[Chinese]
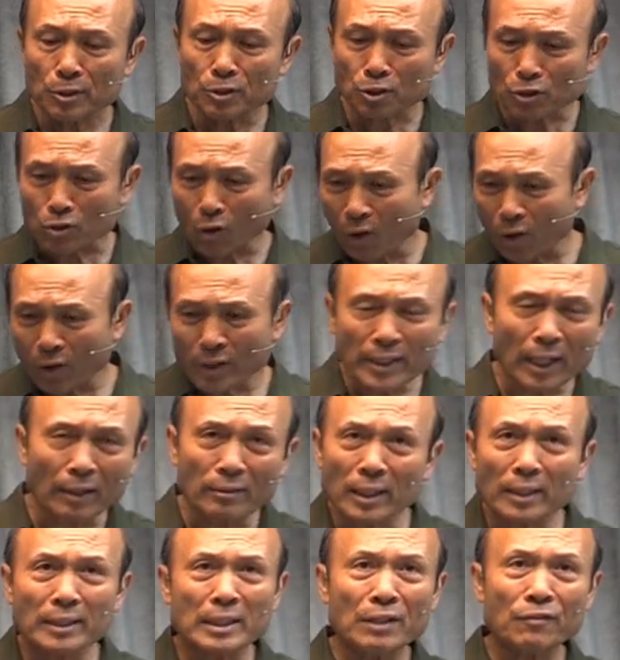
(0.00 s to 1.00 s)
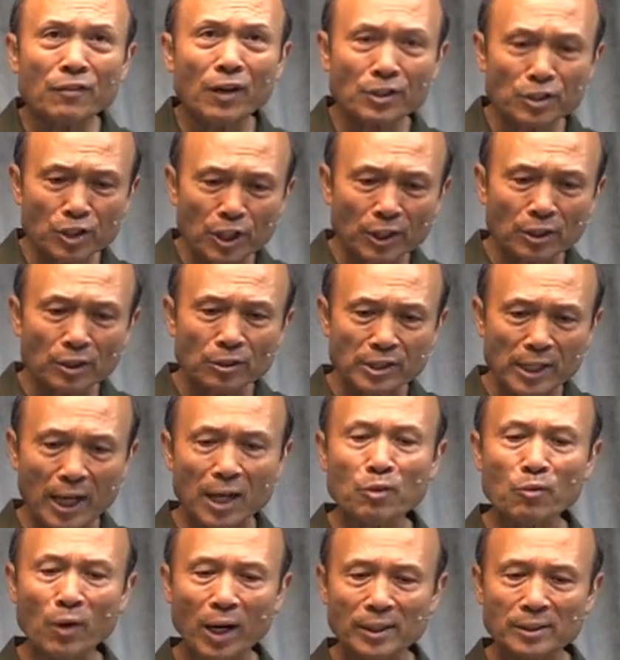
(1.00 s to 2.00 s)
所有的地方神都
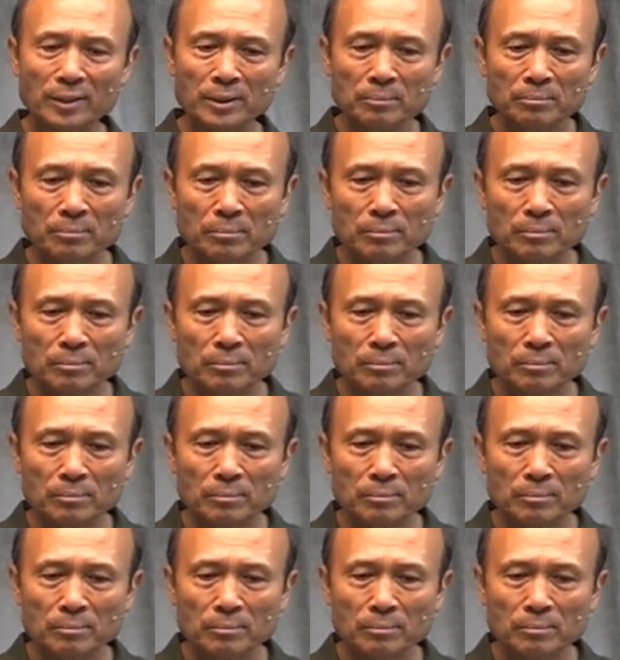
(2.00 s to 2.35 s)
掌管。